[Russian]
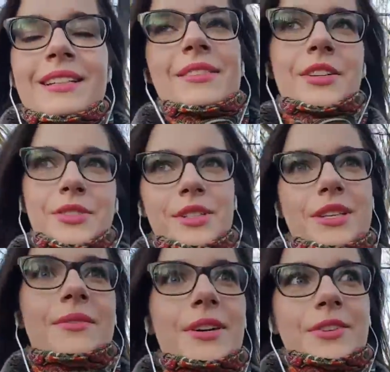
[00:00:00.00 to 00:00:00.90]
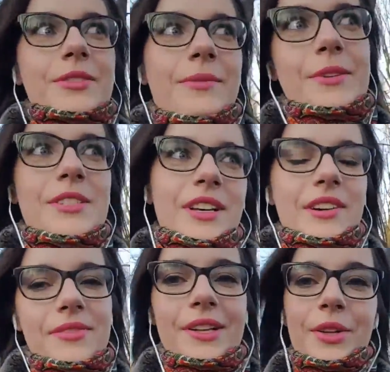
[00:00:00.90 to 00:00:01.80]
Я уже не могу, я просто
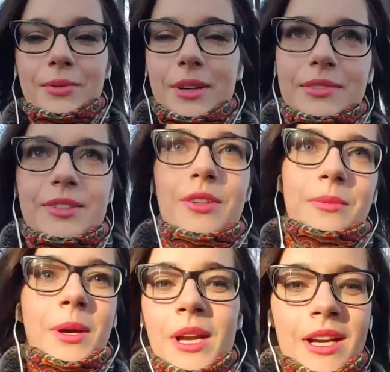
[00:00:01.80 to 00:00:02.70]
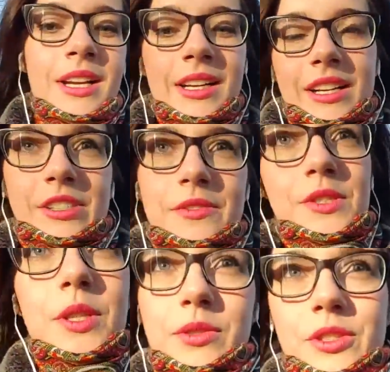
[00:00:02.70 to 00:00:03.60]
кафе-дом, кафе-дом. Конечно,
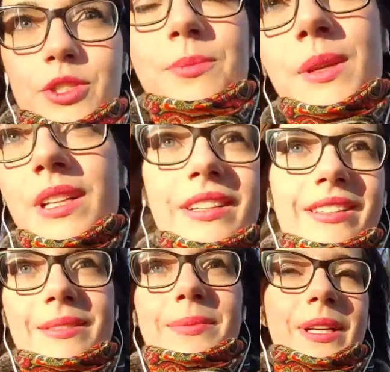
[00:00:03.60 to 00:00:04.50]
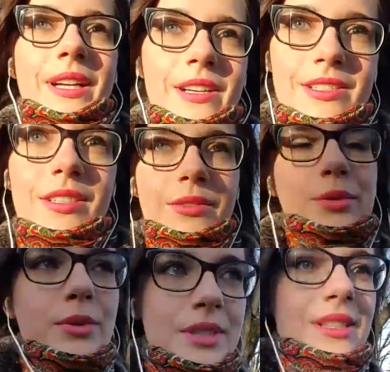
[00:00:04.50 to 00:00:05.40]
все это очень мило, прекрасно и
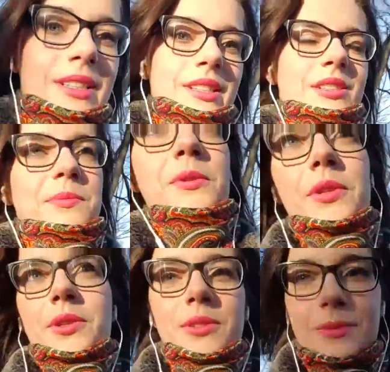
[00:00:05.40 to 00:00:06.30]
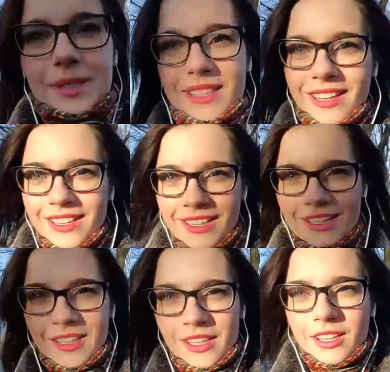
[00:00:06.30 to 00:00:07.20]
вкусно, и тепло, но, блин,
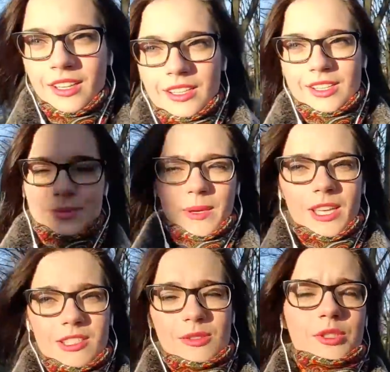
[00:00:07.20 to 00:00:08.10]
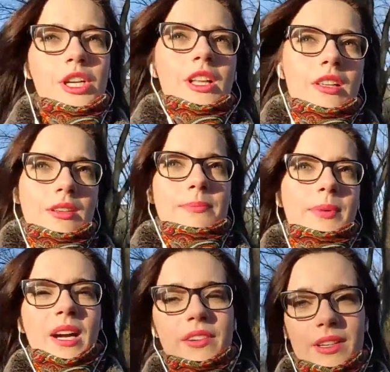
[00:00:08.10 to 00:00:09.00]
я же по Риге скучала, а не
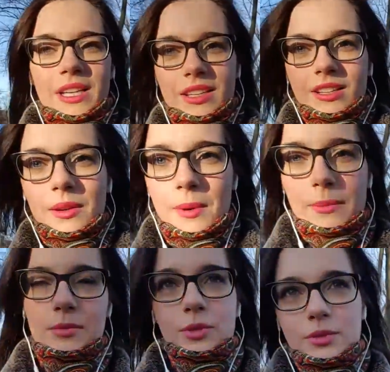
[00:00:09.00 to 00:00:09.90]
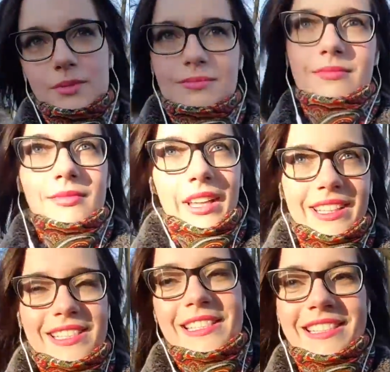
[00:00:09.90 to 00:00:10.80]
по кафе и домам. Ну,
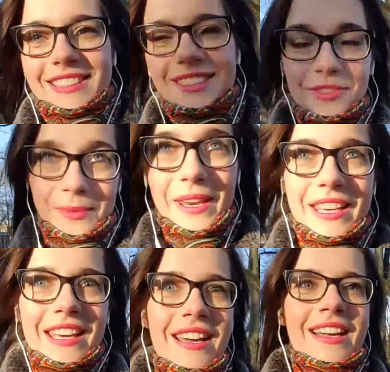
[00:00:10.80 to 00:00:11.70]
относительно, ну, по Риге.